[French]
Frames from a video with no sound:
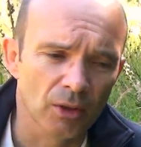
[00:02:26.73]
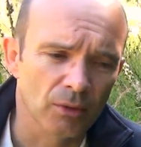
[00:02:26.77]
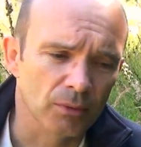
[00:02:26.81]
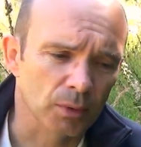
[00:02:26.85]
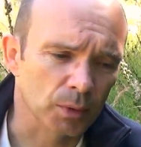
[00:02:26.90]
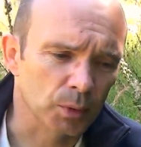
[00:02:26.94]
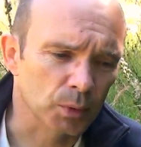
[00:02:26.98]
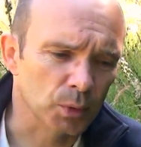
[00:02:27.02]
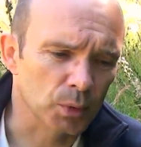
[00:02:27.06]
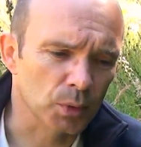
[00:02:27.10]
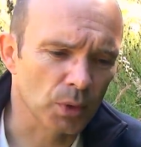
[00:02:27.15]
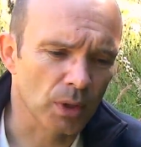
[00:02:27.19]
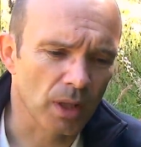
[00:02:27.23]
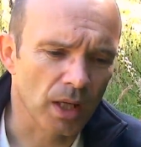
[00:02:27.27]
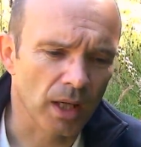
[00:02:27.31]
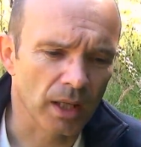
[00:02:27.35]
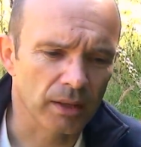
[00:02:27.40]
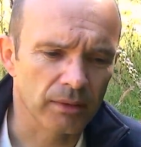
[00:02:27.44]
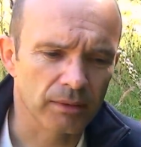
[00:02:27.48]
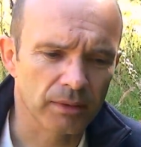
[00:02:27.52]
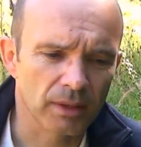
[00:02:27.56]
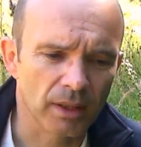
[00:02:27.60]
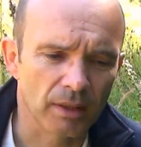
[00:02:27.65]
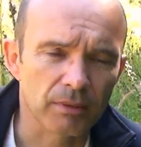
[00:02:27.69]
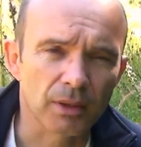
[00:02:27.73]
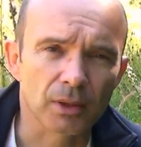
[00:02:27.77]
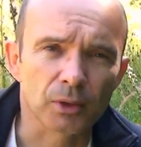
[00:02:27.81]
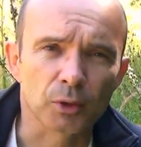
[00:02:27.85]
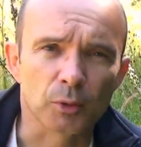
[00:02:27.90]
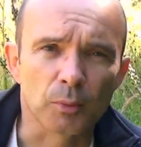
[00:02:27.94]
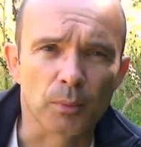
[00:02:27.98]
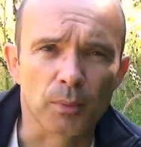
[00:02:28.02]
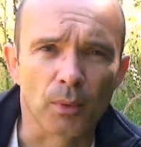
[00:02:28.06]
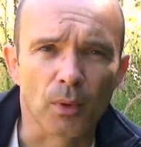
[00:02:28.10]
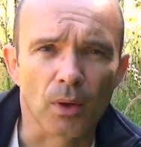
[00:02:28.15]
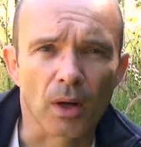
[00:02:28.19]
Il faut toujours arriver à avoir
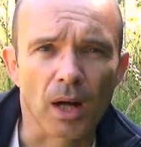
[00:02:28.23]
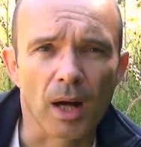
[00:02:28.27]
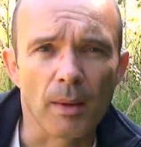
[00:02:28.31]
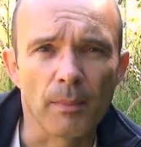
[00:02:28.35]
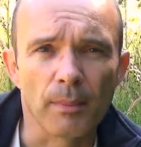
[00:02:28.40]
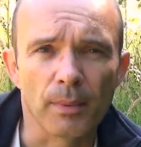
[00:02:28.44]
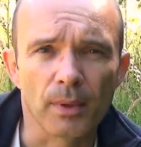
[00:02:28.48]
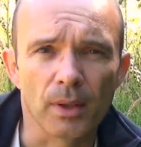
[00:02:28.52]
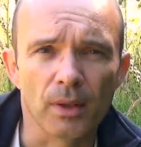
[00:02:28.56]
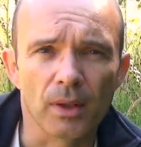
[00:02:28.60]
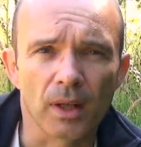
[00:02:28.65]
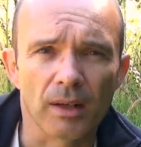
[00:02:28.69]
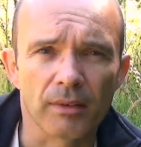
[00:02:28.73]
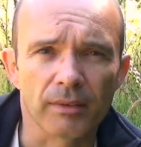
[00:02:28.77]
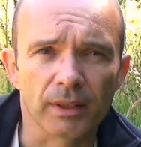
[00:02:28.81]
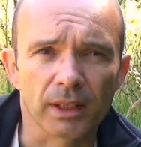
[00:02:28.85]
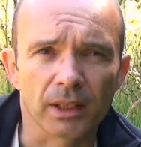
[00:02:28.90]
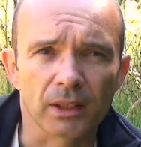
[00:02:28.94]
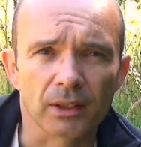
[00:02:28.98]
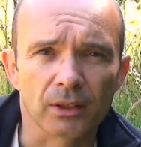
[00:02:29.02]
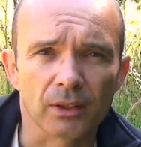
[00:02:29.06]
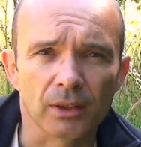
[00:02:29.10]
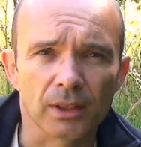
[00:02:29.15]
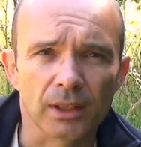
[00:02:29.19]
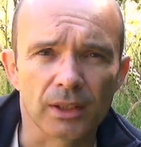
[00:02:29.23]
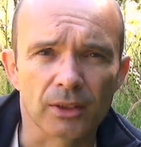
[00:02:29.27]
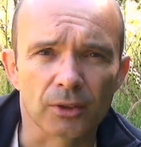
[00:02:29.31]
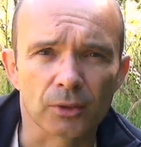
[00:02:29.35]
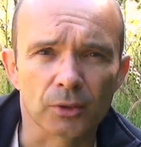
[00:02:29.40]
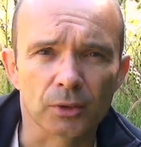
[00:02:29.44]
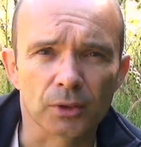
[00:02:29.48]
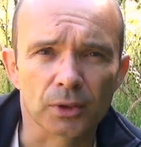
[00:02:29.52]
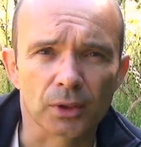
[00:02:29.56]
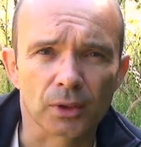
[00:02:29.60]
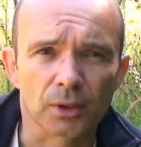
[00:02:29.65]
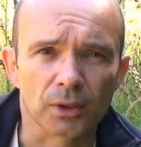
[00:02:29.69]
de bons rapports avec euh, les
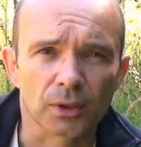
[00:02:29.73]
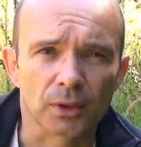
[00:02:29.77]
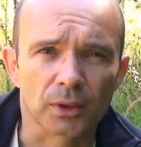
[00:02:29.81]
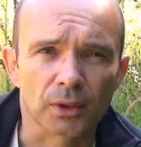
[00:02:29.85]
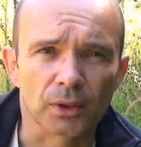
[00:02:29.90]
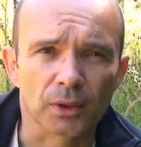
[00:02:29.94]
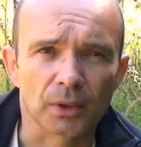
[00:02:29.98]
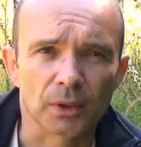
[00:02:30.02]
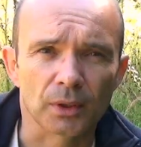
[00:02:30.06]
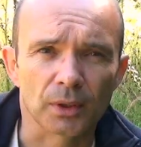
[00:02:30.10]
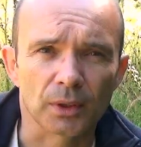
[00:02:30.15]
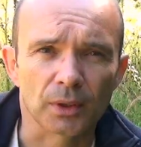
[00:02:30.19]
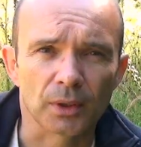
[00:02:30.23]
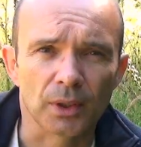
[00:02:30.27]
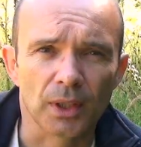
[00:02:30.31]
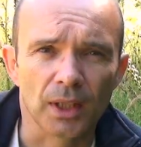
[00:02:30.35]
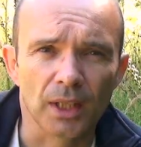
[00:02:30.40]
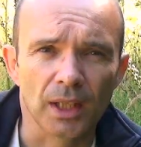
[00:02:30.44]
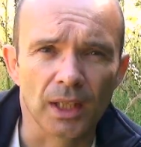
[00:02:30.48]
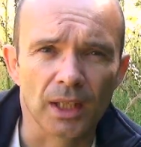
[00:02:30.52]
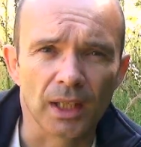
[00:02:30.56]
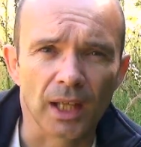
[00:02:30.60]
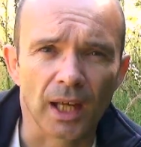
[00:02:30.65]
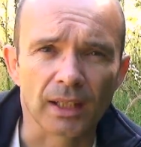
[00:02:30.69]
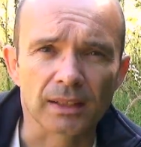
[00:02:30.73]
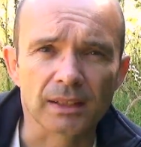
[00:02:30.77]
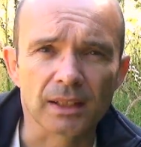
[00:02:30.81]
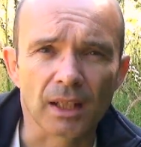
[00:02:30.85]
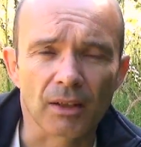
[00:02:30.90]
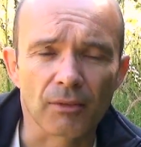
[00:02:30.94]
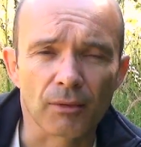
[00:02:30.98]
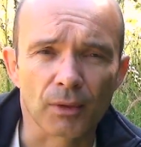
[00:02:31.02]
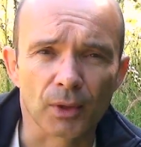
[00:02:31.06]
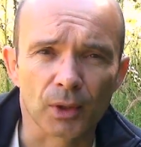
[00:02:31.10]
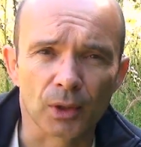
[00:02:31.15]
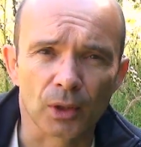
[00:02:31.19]
autres euh,
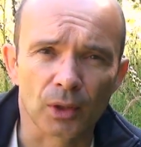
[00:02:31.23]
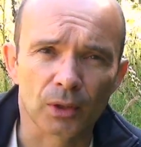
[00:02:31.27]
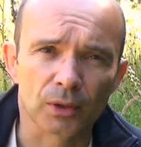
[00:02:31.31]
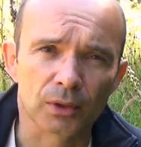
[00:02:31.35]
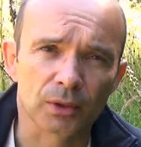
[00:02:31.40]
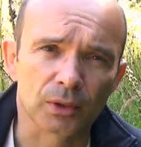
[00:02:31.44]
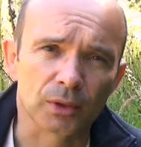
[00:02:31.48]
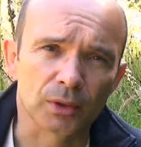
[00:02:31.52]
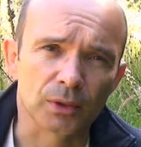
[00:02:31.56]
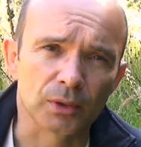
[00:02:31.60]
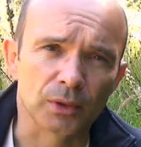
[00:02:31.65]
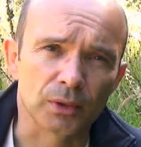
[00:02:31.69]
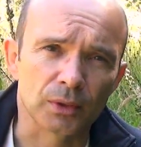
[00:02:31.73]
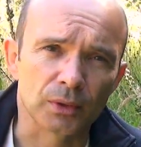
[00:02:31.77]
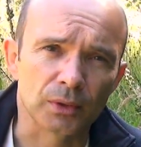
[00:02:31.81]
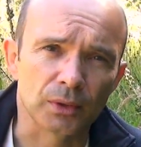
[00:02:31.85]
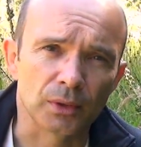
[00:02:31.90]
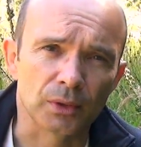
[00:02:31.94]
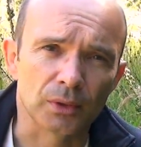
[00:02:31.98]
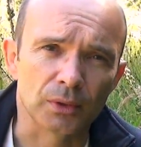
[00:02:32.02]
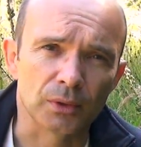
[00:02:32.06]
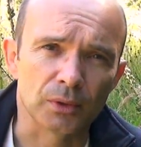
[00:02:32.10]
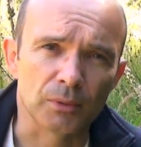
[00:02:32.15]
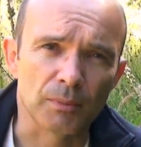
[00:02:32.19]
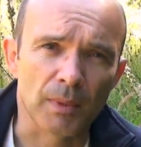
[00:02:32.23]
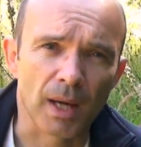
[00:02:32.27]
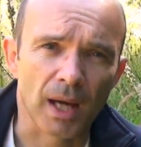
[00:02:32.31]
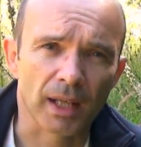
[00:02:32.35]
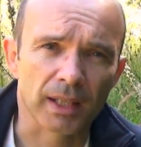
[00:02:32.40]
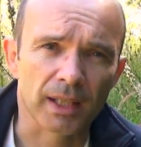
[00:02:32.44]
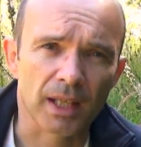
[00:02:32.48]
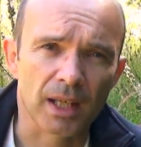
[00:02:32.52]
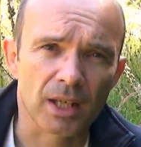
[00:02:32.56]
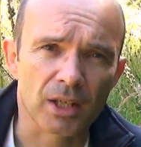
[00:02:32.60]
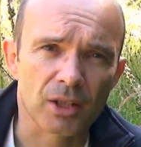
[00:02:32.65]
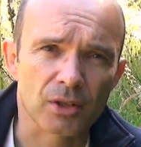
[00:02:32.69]
intervenants du
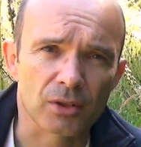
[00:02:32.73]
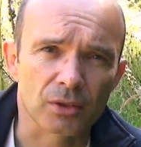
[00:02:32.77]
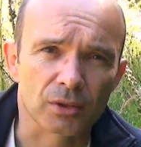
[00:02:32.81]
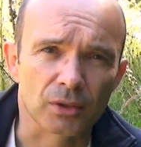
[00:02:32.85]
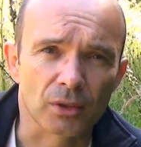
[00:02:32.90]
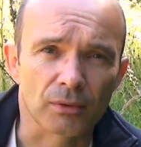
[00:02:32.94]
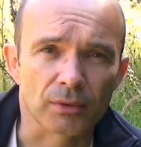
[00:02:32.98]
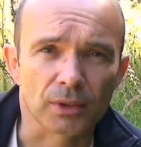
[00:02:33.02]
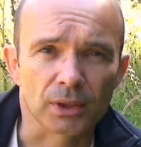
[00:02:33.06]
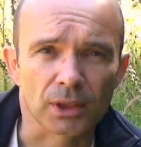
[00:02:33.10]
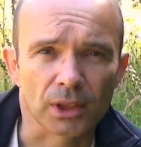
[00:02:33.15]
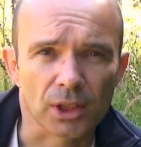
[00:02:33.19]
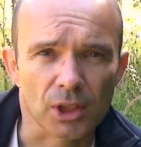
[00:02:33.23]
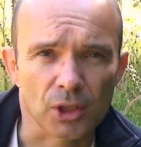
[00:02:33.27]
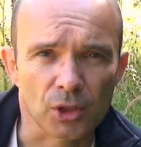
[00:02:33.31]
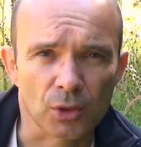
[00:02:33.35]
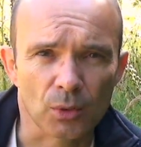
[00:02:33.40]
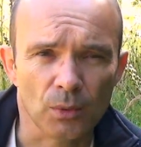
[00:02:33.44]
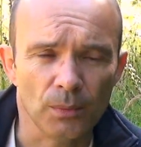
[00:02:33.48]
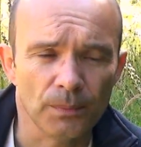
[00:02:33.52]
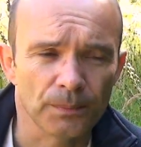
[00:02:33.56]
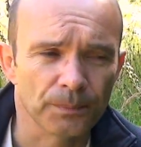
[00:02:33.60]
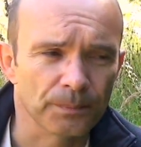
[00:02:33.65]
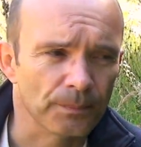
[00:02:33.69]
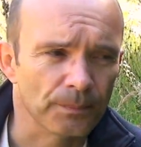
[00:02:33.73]
mariage dans votre région.